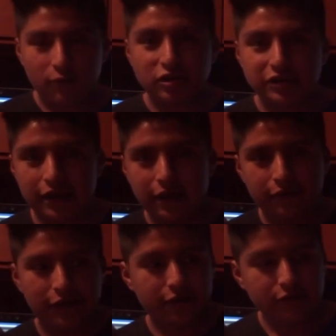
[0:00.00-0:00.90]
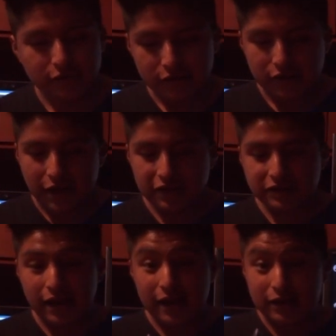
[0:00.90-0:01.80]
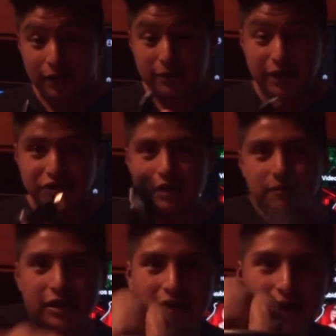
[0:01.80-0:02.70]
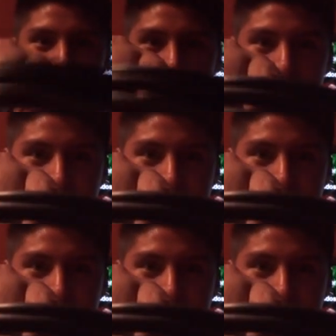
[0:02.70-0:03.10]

bolsa ya la verga. Aquí está el cable HDMI, ahí lo